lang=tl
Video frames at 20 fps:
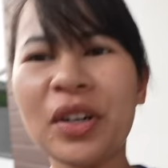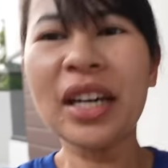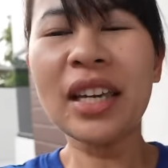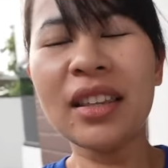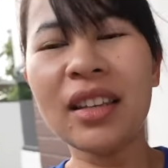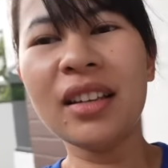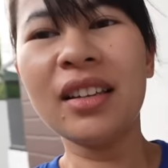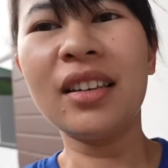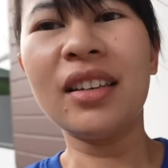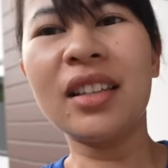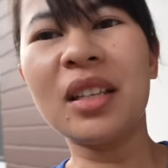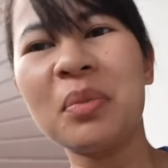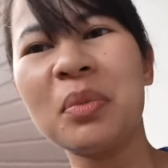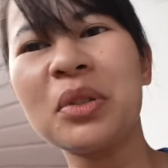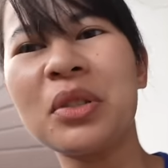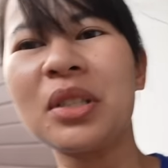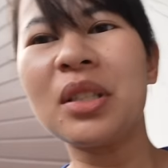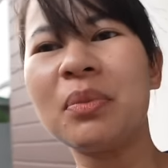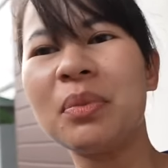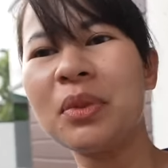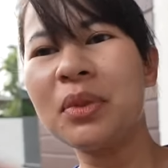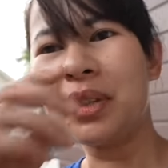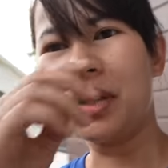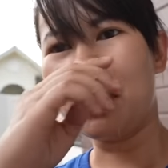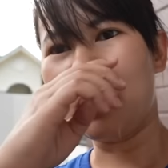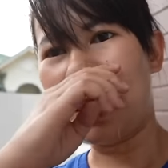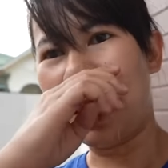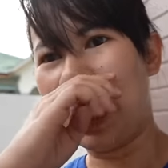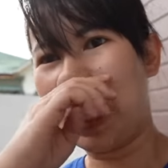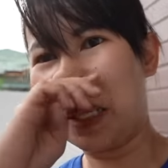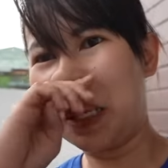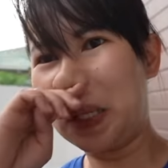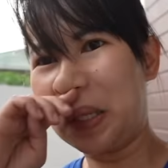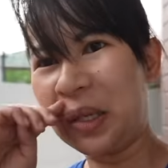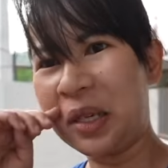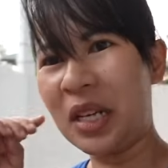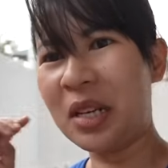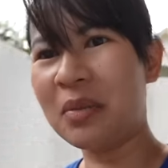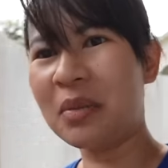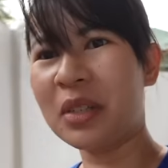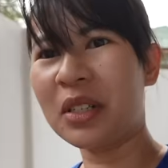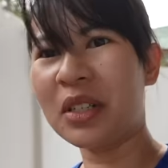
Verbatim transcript: Finally, tapos na po kami ni Cream